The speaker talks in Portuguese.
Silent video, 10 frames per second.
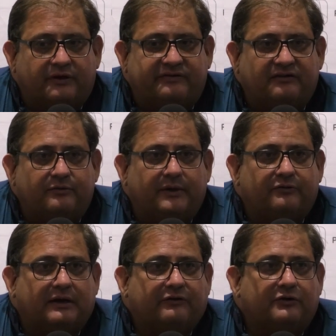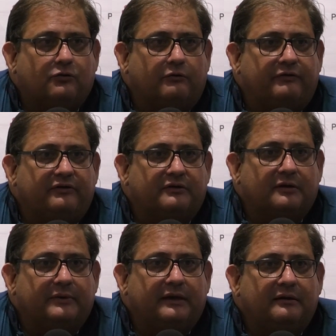recentemente o caso de Covid
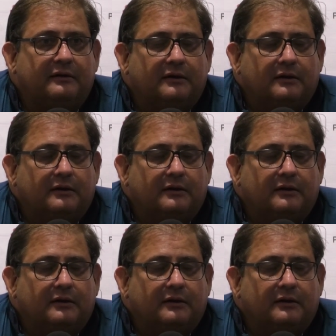também